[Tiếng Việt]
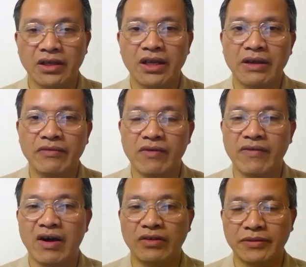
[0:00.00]
khi anh vừa
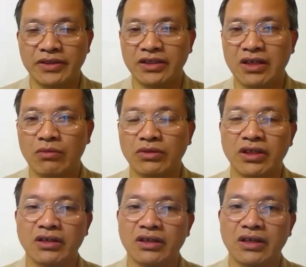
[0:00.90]
vào nhà vệ sinh xong
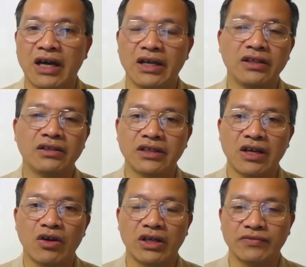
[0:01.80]
thì an ninh thực
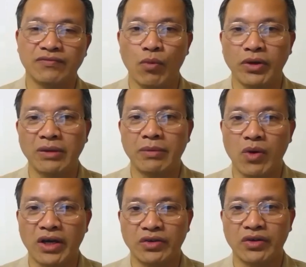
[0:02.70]
ra họ đã phục kích từ bên
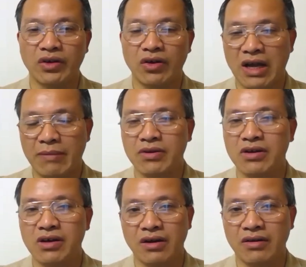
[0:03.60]
ngoài rồi họ đạp
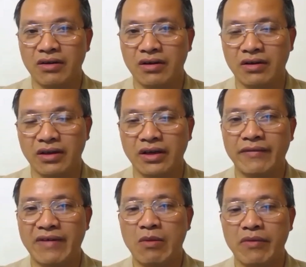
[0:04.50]
cửa để
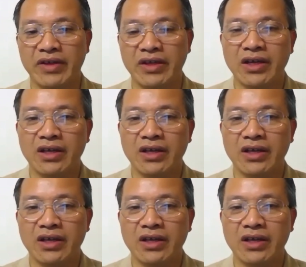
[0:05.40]
vào bởi vì